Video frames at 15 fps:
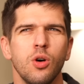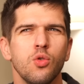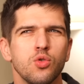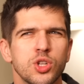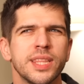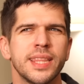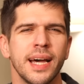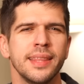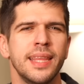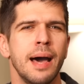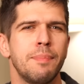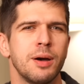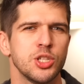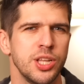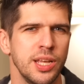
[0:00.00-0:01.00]
Но уже тогда
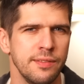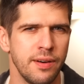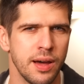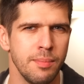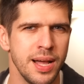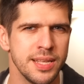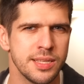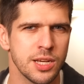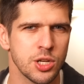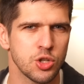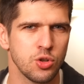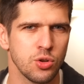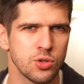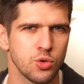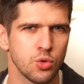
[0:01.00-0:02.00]
пошла информация,
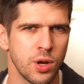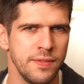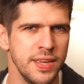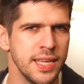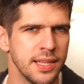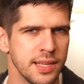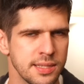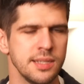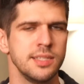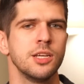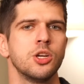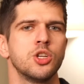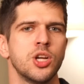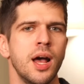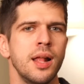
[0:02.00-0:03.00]
что Суровикина
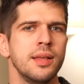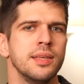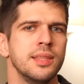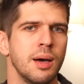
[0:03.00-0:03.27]
задержали и